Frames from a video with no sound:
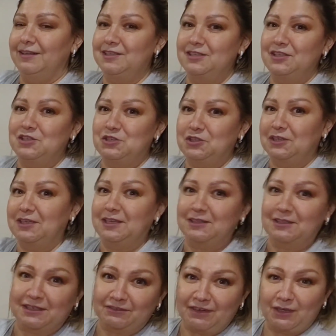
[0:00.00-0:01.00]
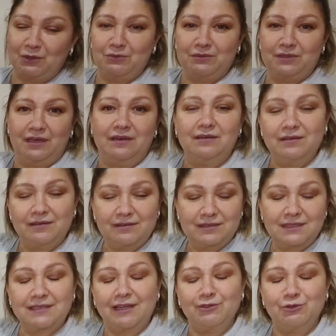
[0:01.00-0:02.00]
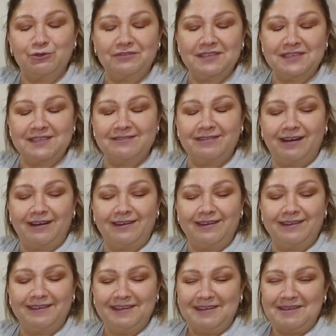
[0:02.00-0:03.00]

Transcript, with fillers: И, значит, я открываю, он так, Санту вызывали,